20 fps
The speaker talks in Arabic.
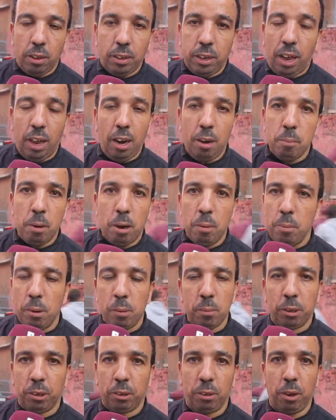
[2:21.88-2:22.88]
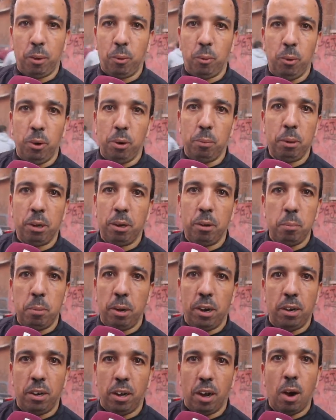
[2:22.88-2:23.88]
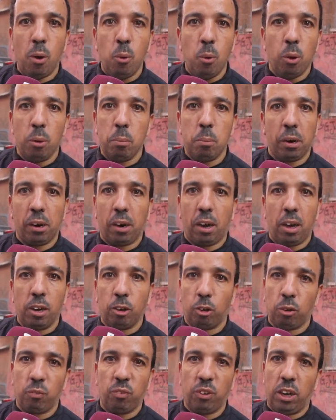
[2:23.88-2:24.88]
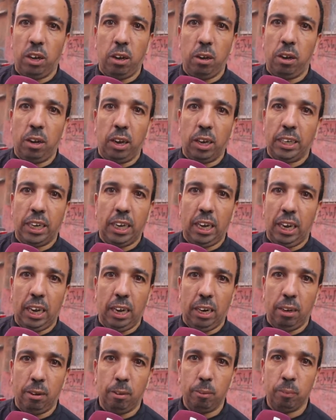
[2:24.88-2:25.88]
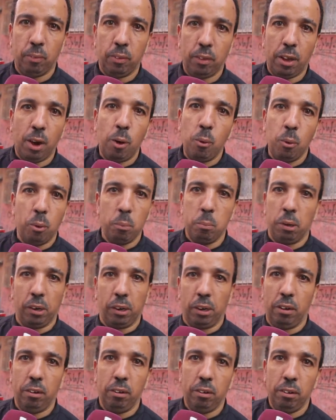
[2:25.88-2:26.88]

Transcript: الحاله ما عمري ما شفتها خويا بهذا المعنى اول مره غنشوف هاد الحاله اول مره